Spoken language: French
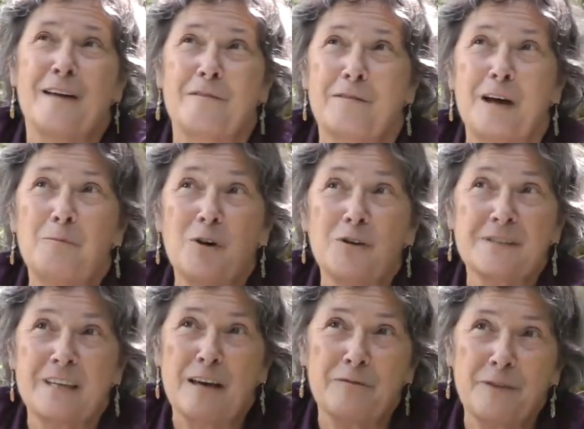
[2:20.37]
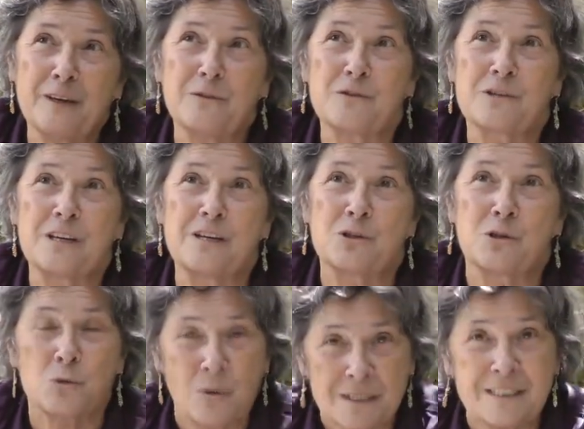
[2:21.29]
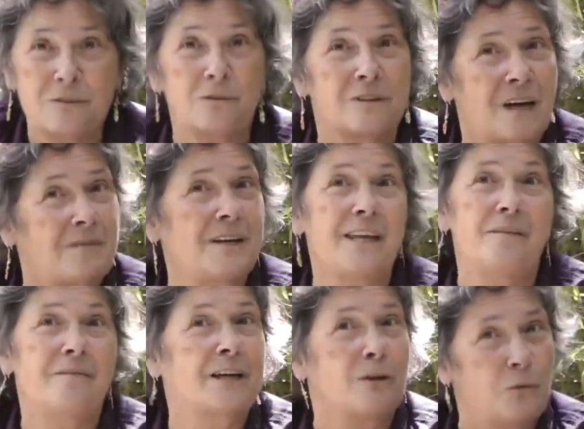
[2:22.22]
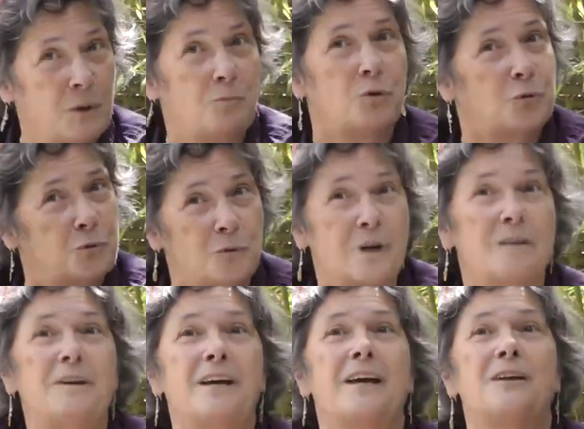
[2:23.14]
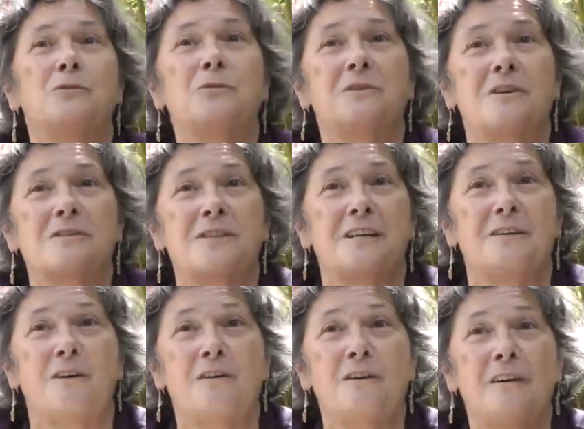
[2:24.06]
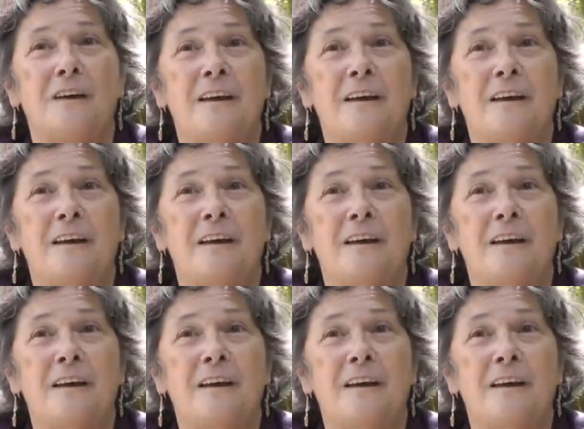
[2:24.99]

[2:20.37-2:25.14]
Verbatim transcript: vraiment ce qui a fait que j'ai choisi de travailler avec lui plutôt qu'avec un autre enseignant,